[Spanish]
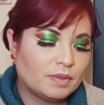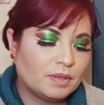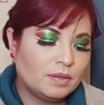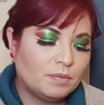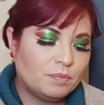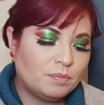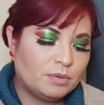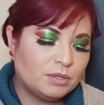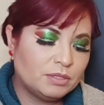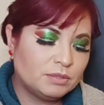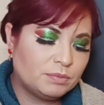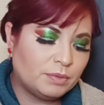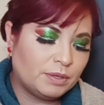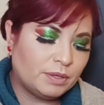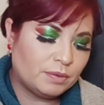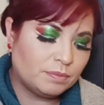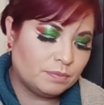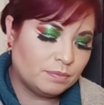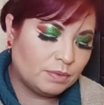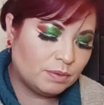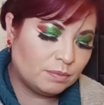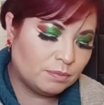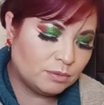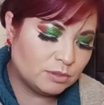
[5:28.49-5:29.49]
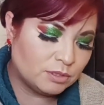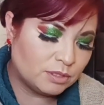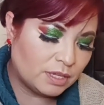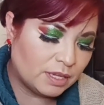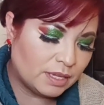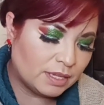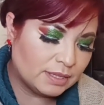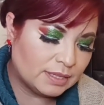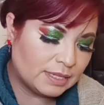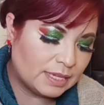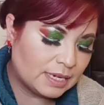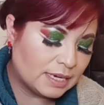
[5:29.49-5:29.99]
Y pues bueno, vamos
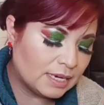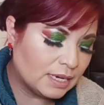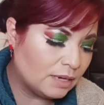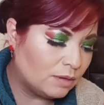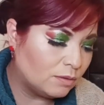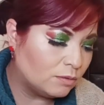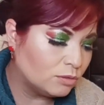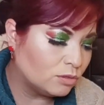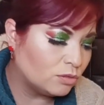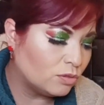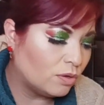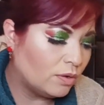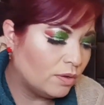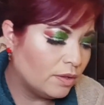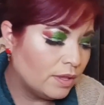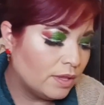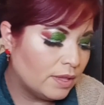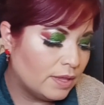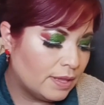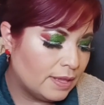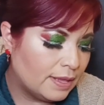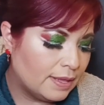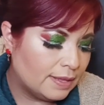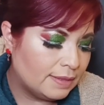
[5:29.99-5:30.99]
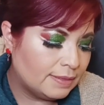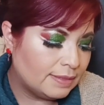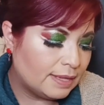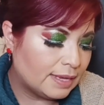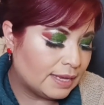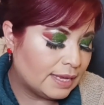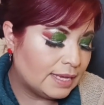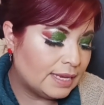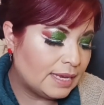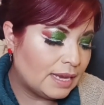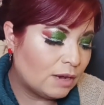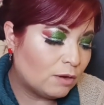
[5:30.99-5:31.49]
a darle uso.
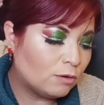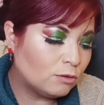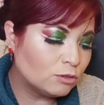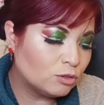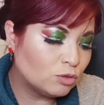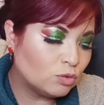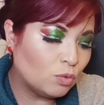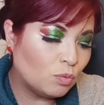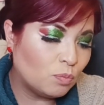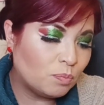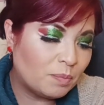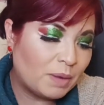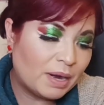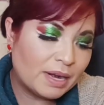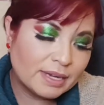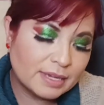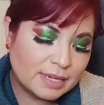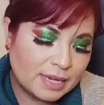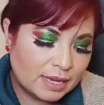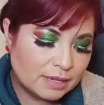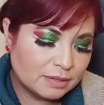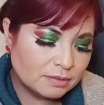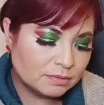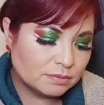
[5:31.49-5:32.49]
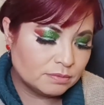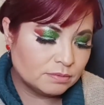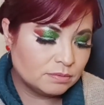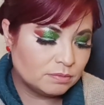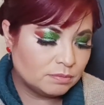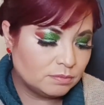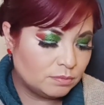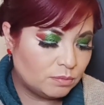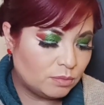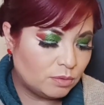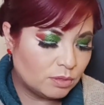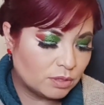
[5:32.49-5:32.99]
Déjenle hago su marca.
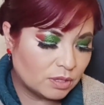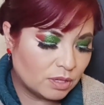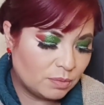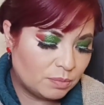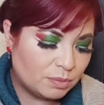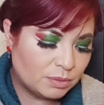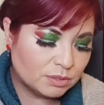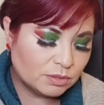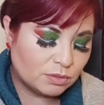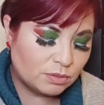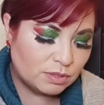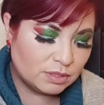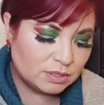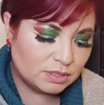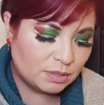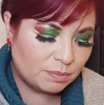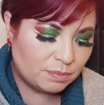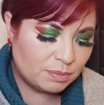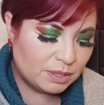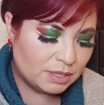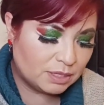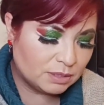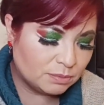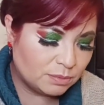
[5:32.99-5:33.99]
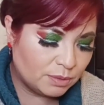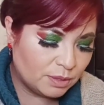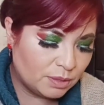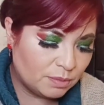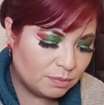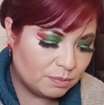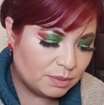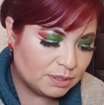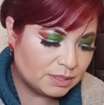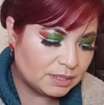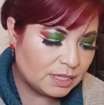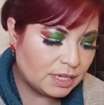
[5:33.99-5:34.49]
Porque pues con esta apenas voy
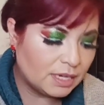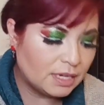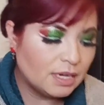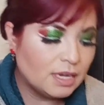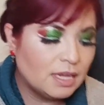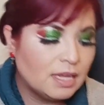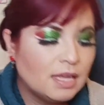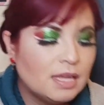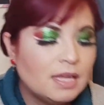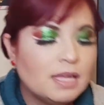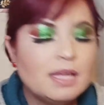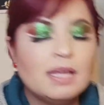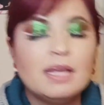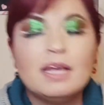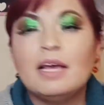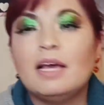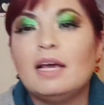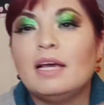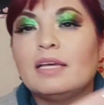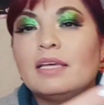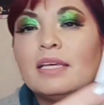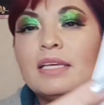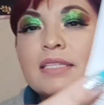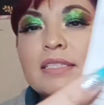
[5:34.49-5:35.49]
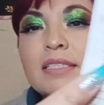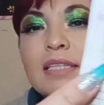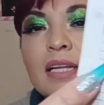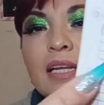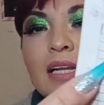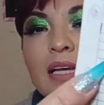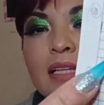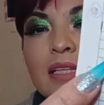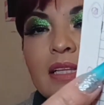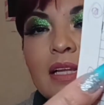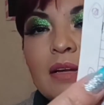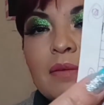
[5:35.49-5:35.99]
a empezar. Aquí está
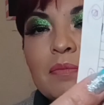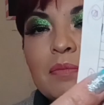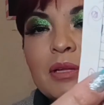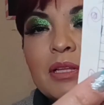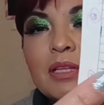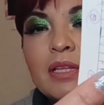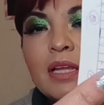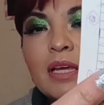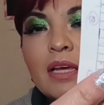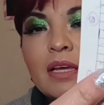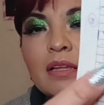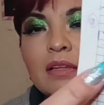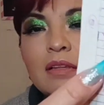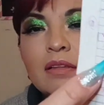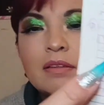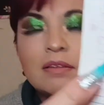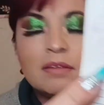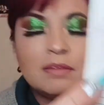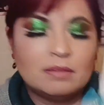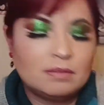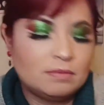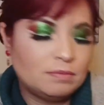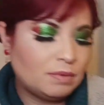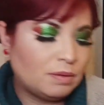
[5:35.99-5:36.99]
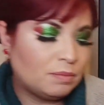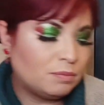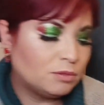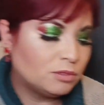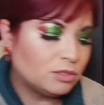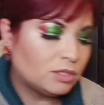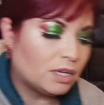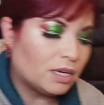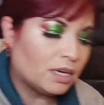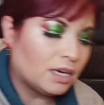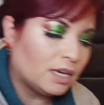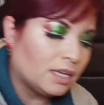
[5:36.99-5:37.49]
el que terminé.
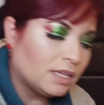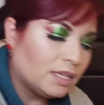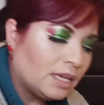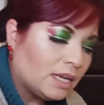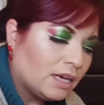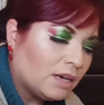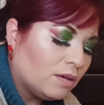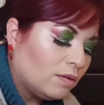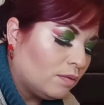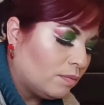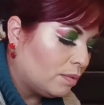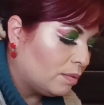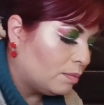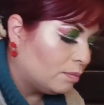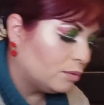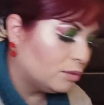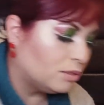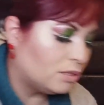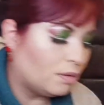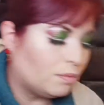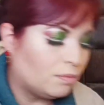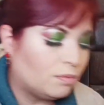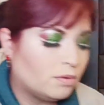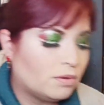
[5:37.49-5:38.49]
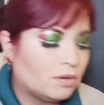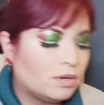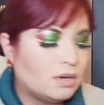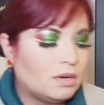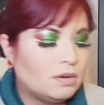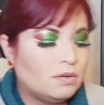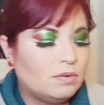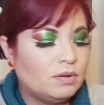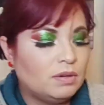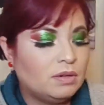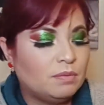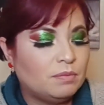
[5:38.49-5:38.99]
Vamos a rayarlo, vamos a
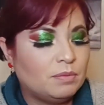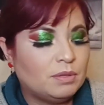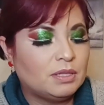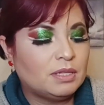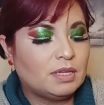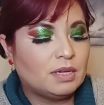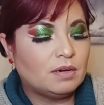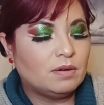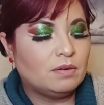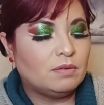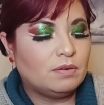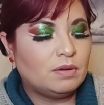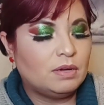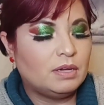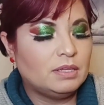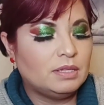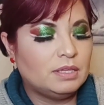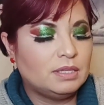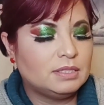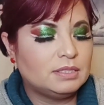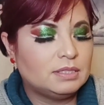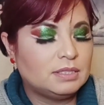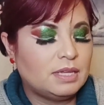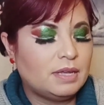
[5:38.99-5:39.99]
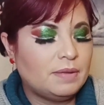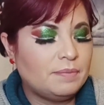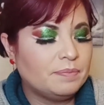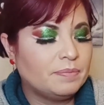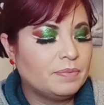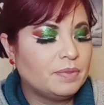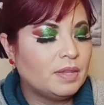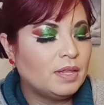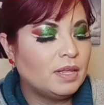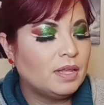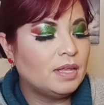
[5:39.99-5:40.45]
borrarlo, eliminarlo. Ahí está.